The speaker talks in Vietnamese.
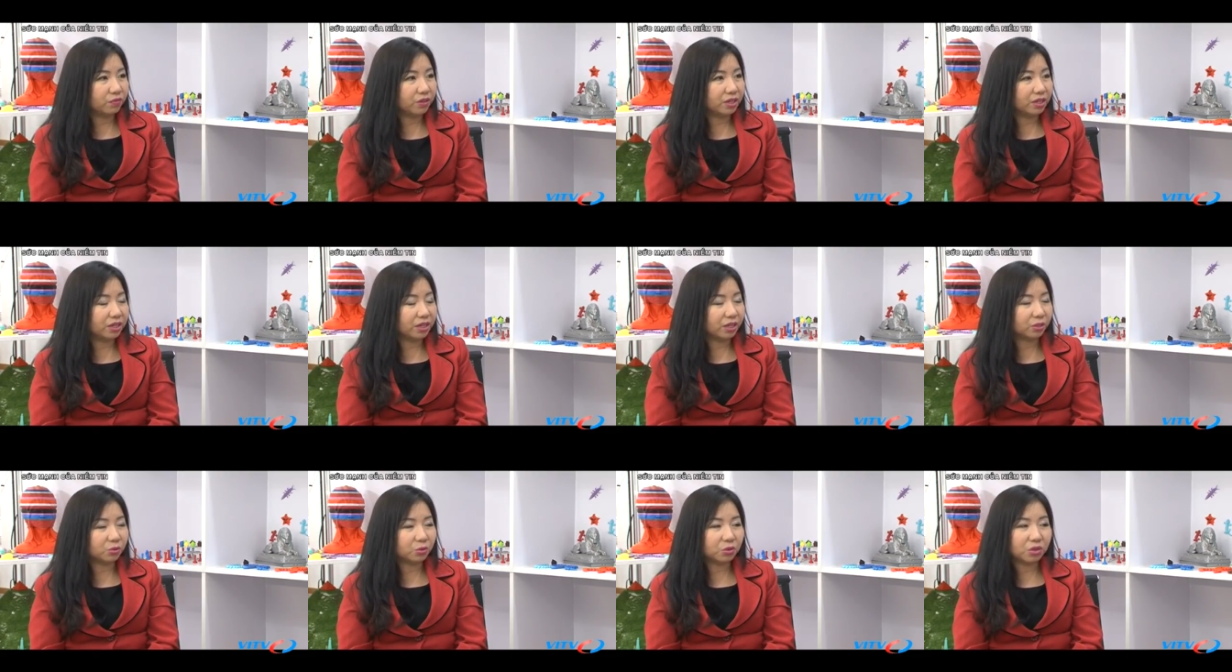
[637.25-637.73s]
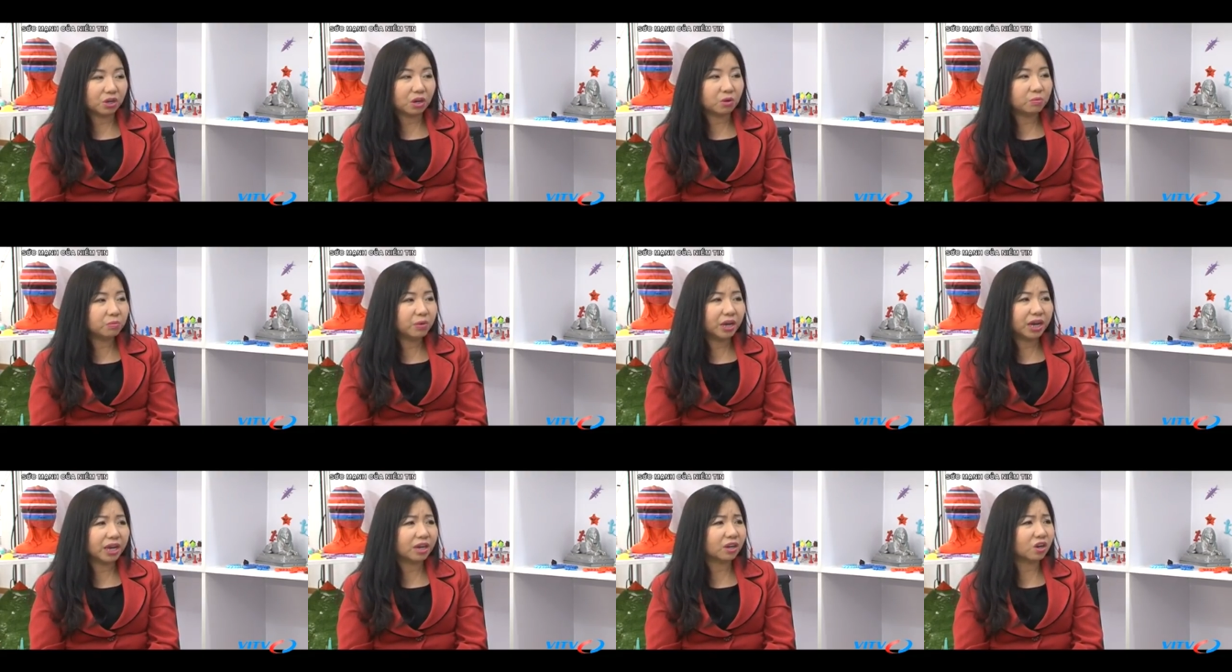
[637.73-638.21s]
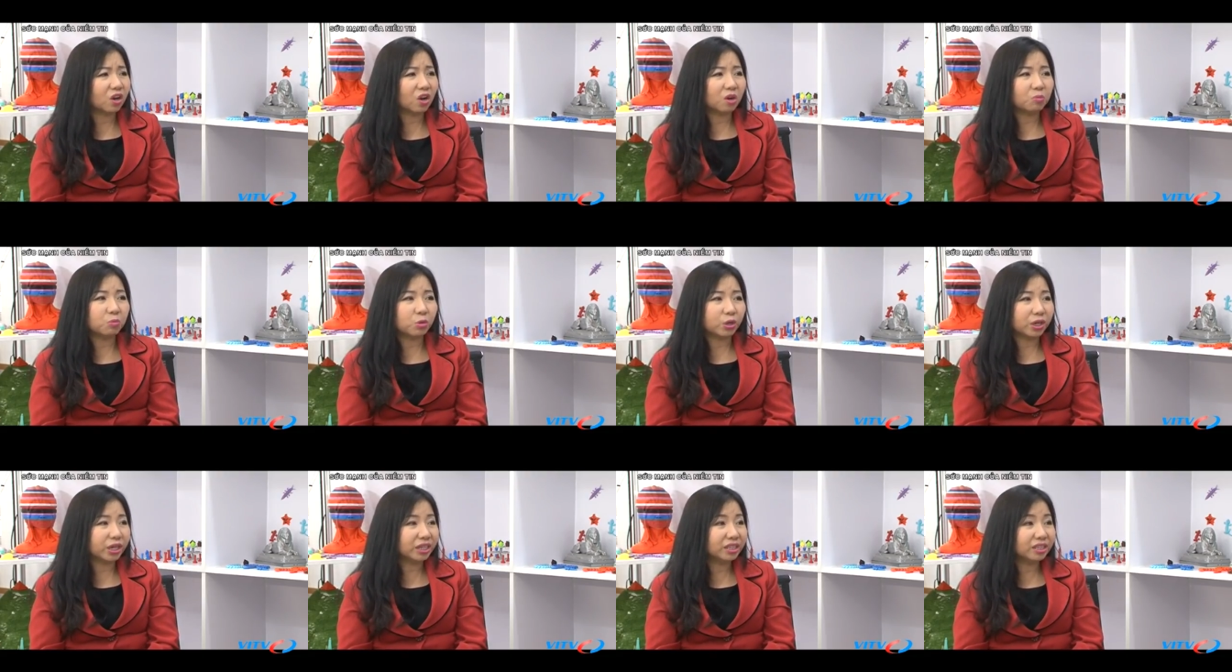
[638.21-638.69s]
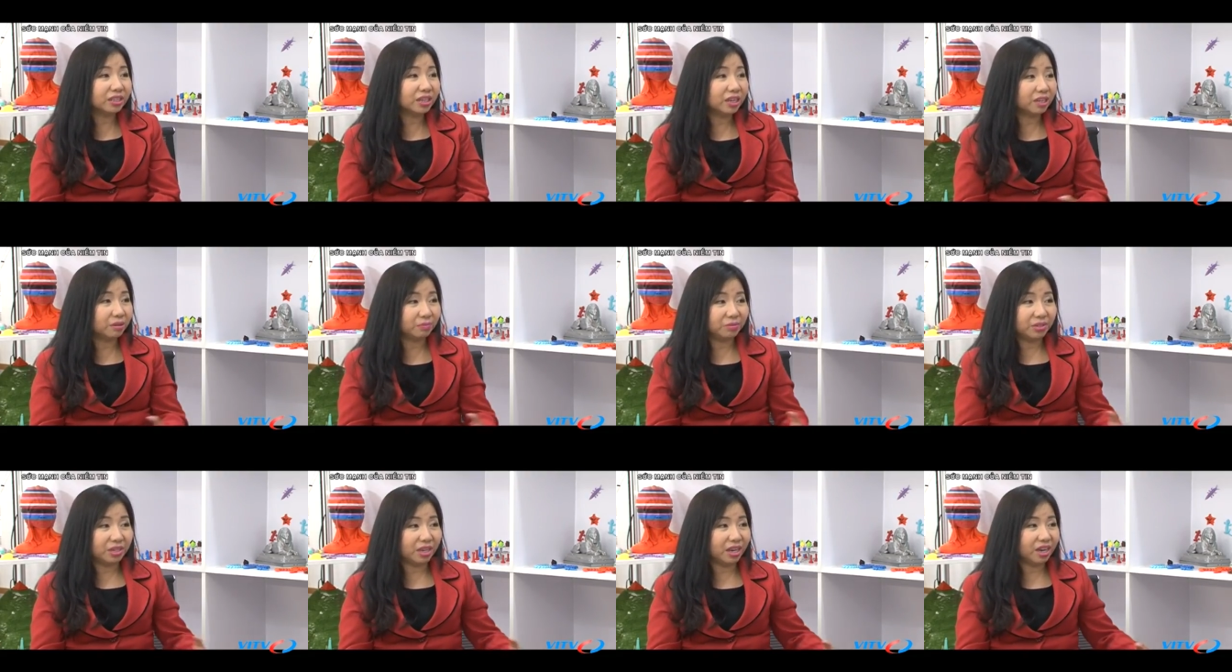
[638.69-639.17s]
phi là tôi không hề có một kinh
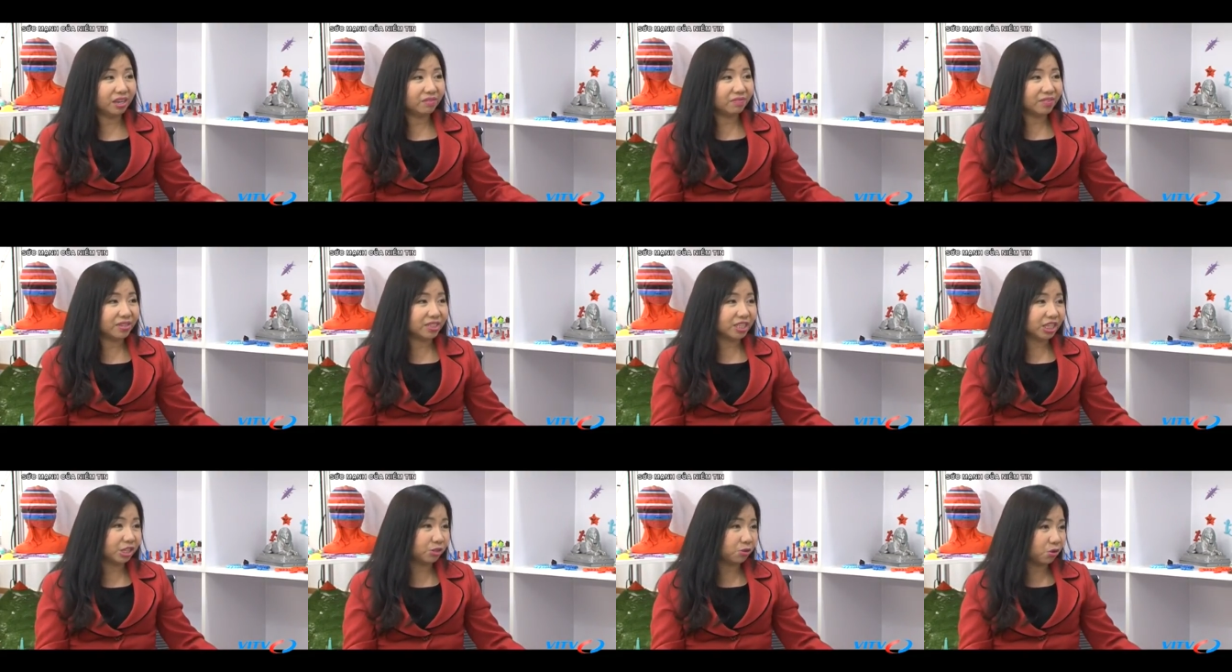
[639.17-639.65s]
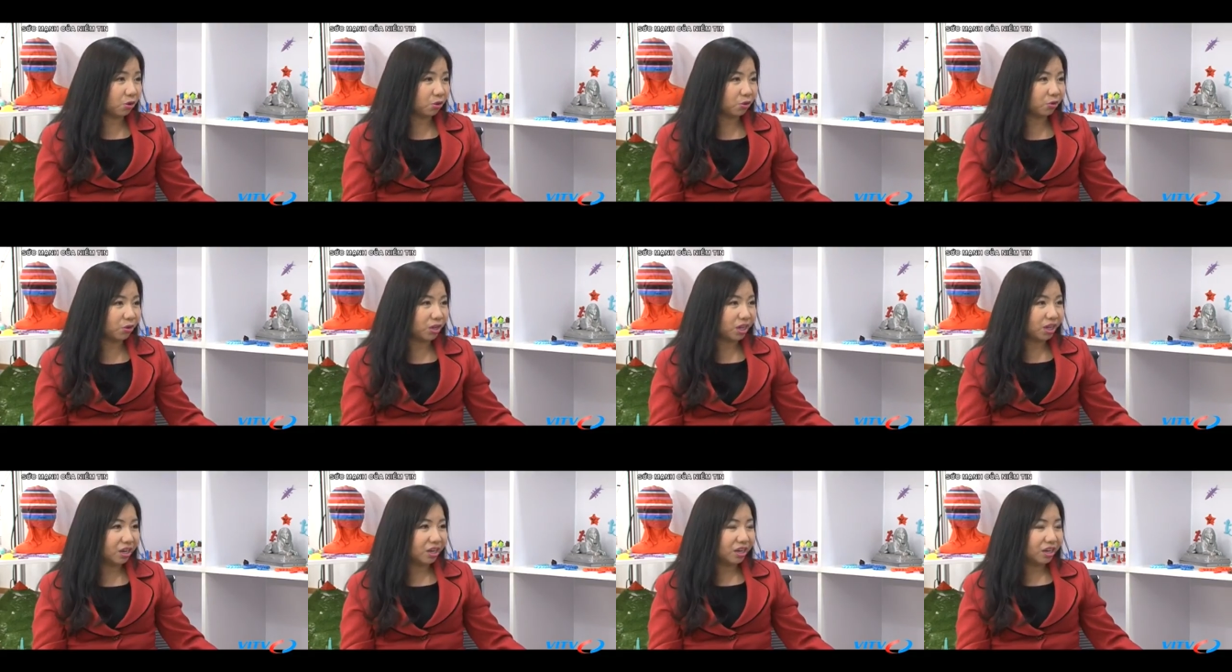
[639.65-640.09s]
nghiệm gì hết về ceo